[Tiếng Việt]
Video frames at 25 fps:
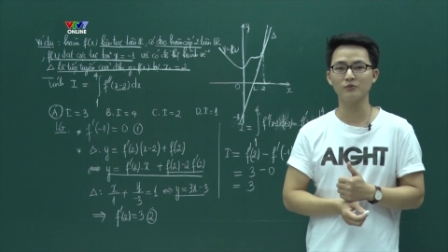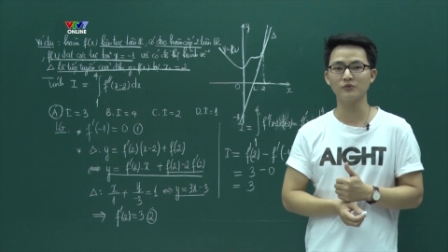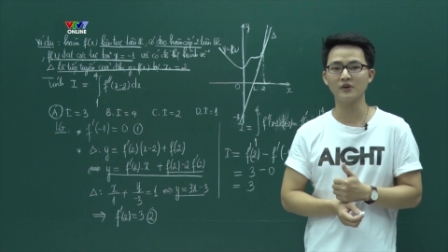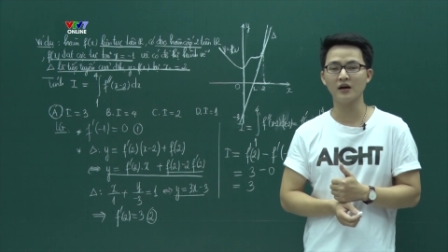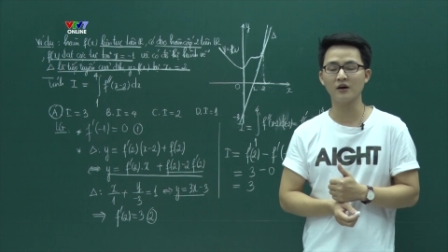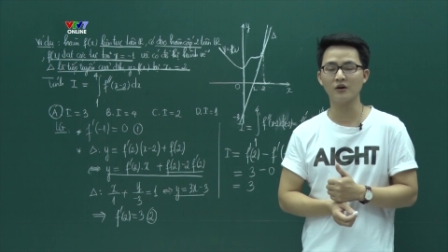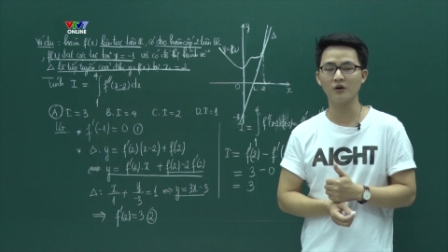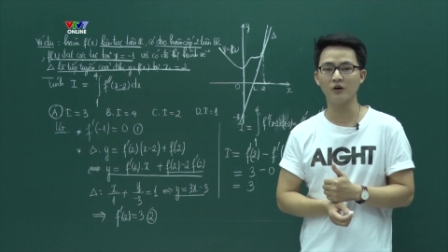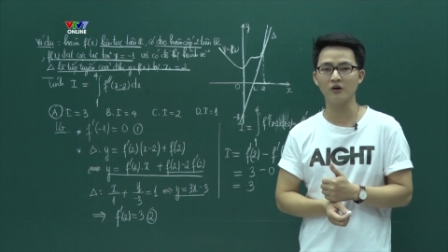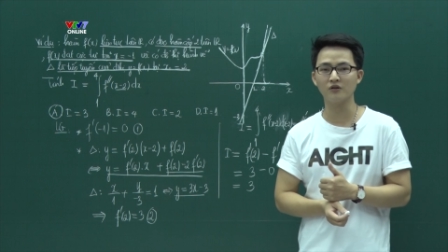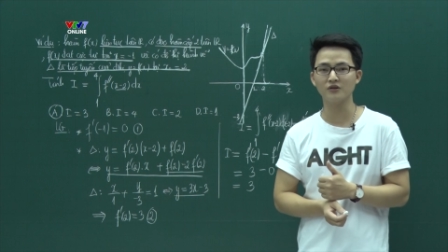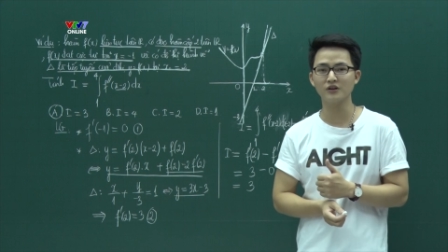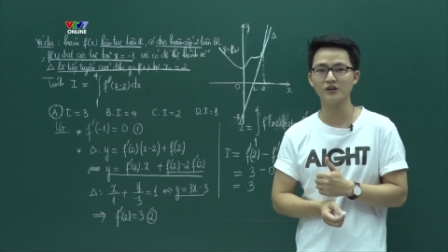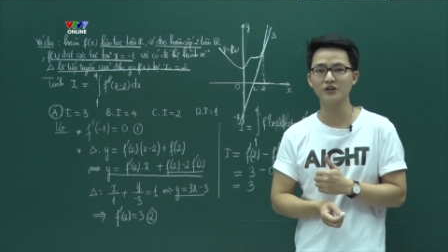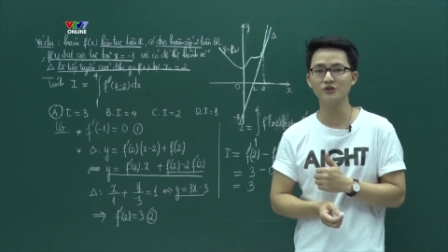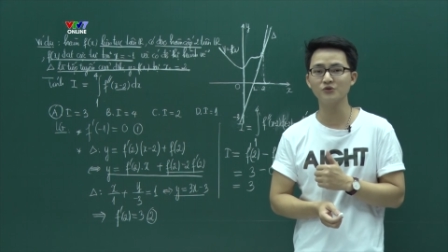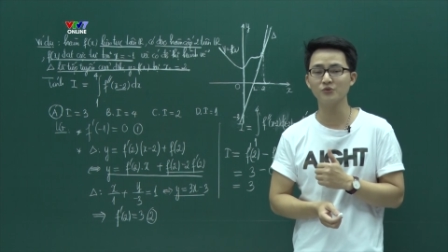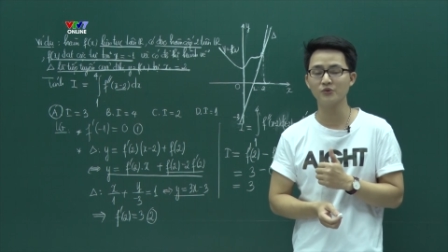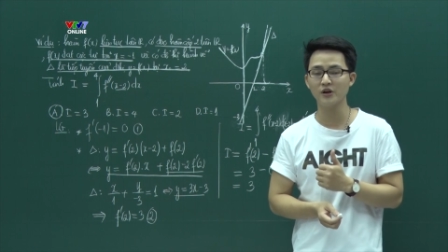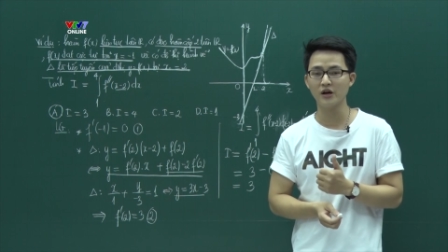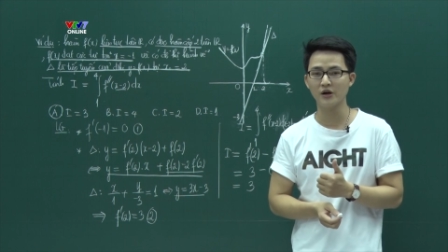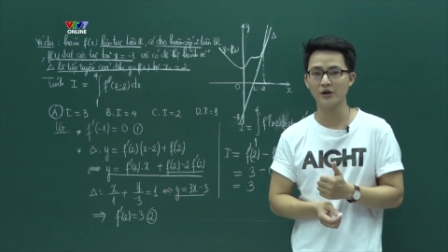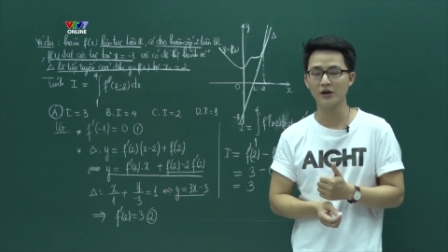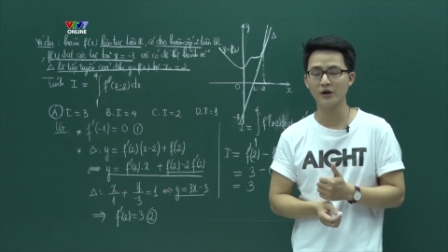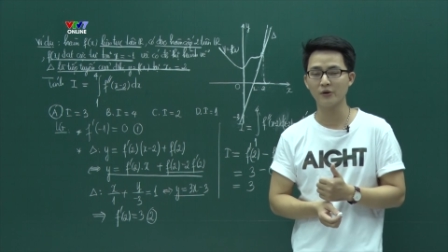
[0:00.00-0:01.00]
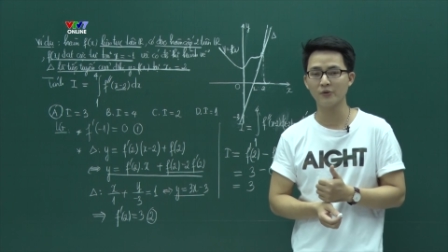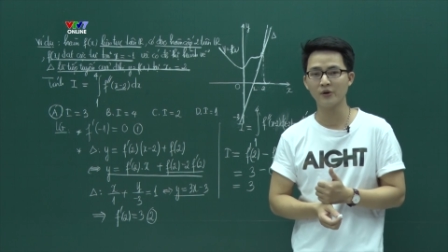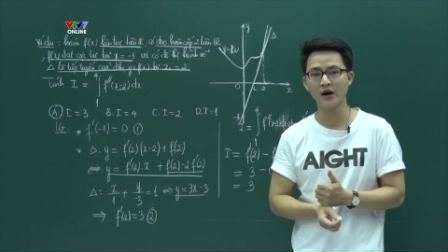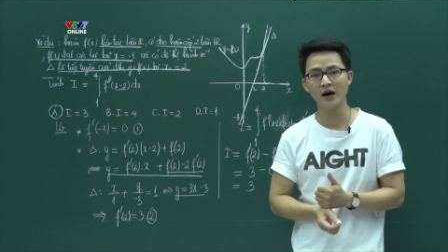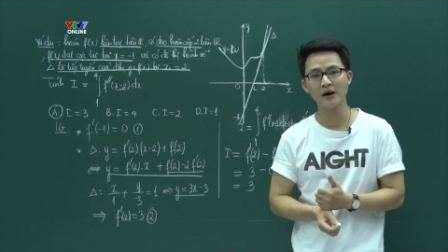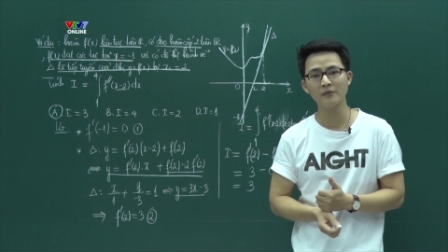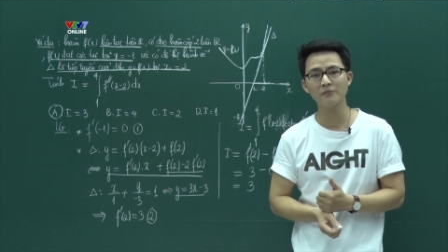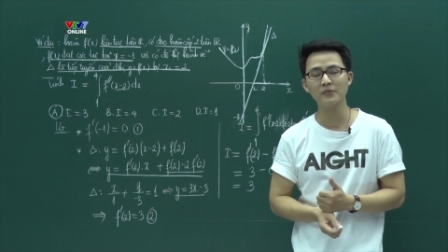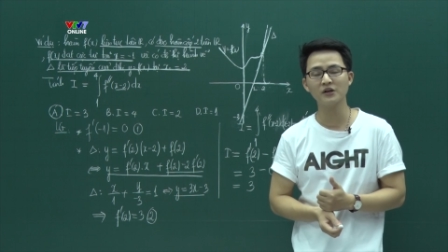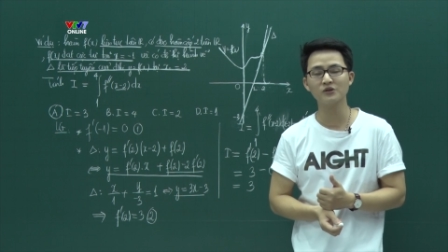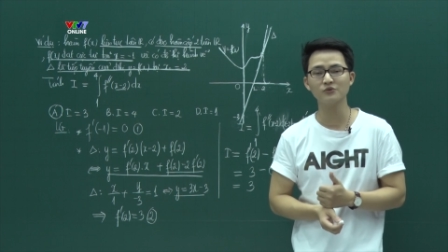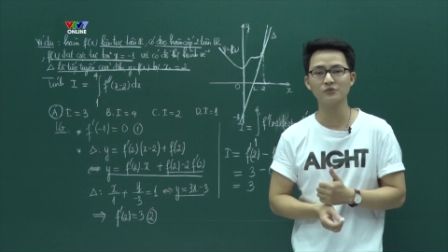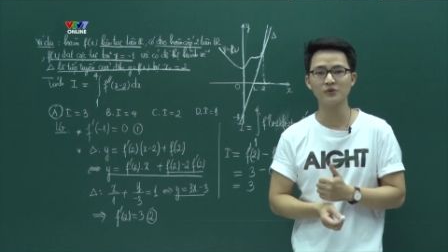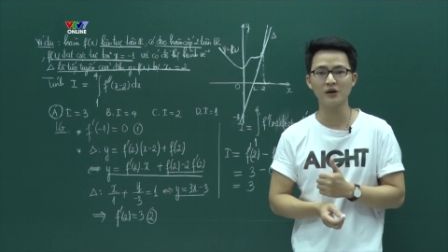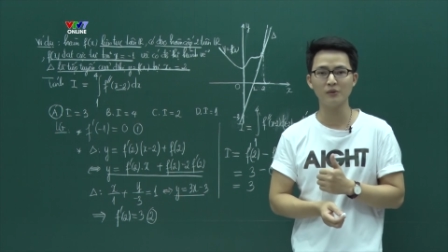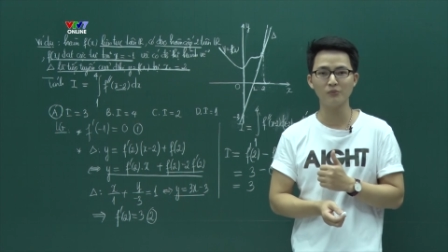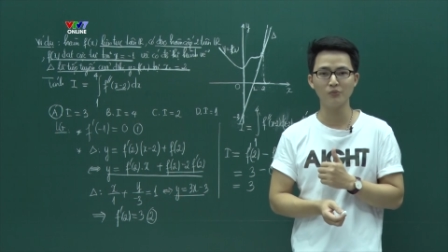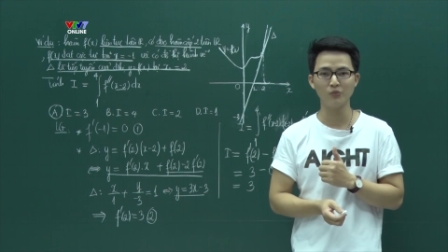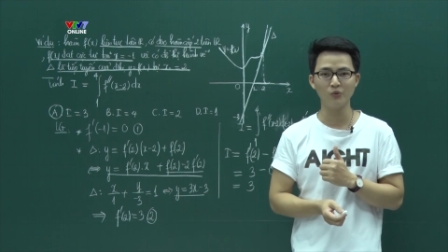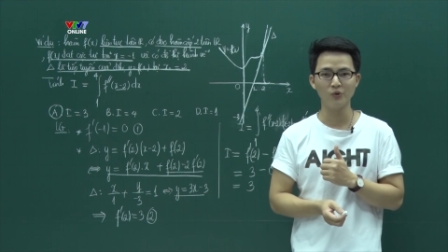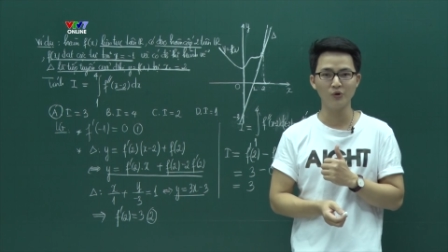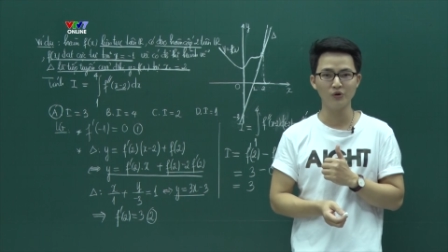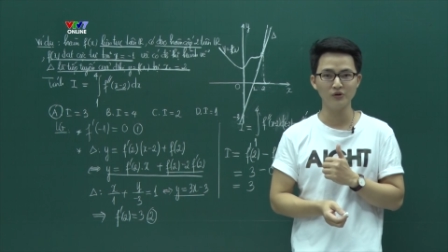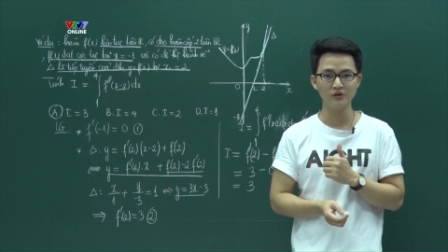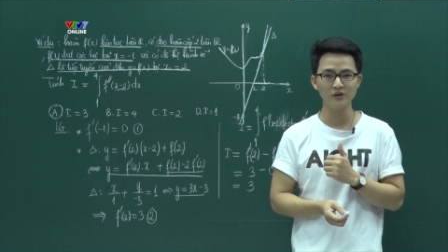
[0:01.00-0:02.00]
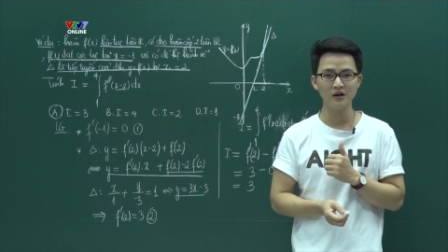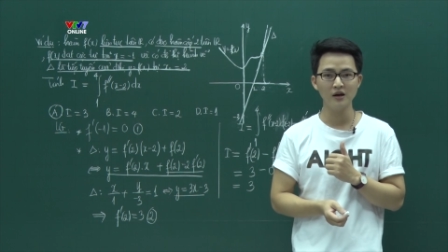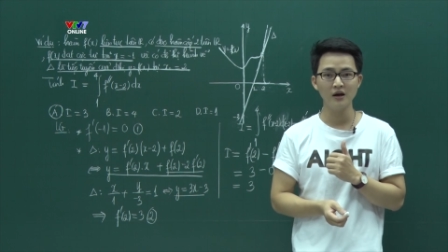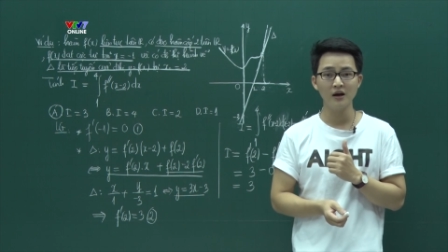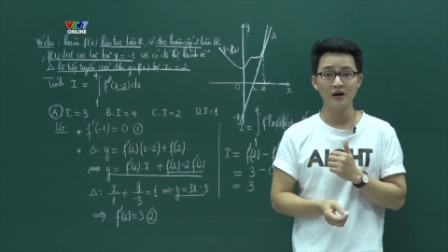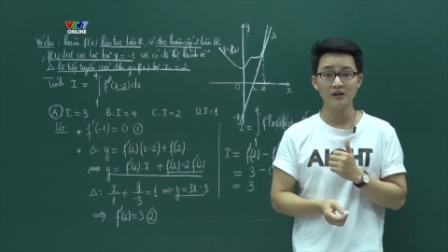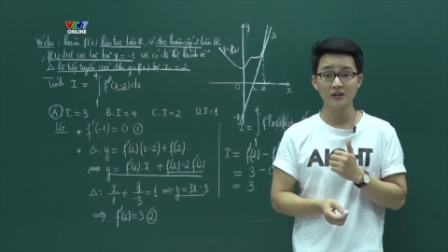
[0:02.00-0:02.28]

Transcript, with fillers: chúng ta có những cái chủ đề nào khác mà chúng ta muốn